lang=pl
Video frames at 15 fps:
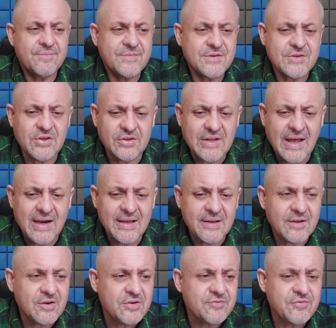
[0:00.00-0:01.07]
Co
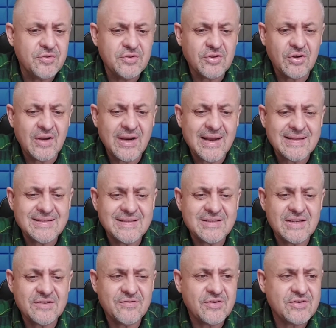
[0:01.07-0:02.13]
dalej? Rozwój tolerancji
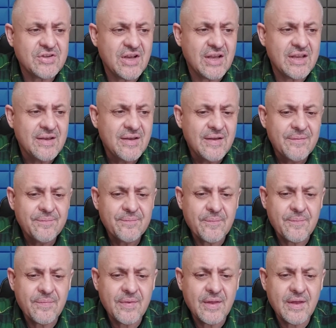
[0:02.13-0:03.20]
zazwyczaj
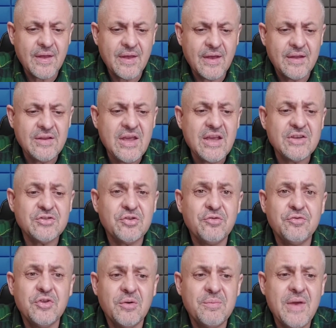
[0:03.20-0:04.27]
mm, nie jest
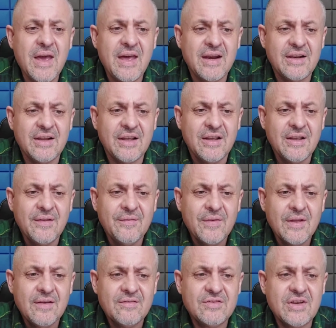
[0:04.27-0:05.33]
równomierny
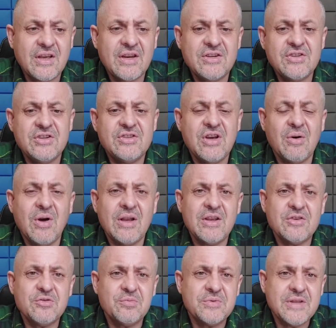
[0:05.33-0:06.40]
w zakresie
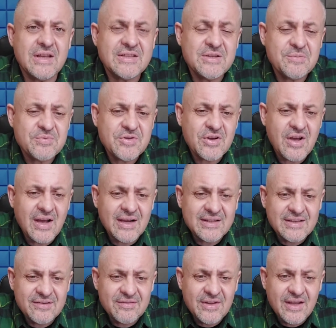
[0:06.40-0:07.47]
działania substancji
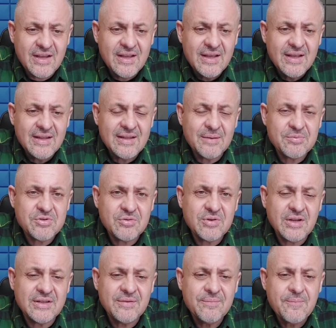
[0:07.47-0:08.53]
psychoaktywnej. Na
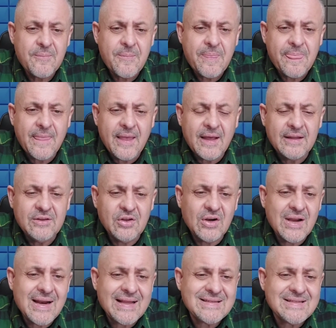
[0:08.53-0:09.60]
przykład
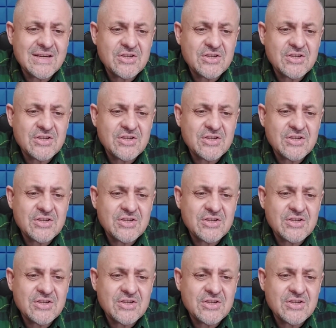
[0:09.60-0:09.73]
tolerancja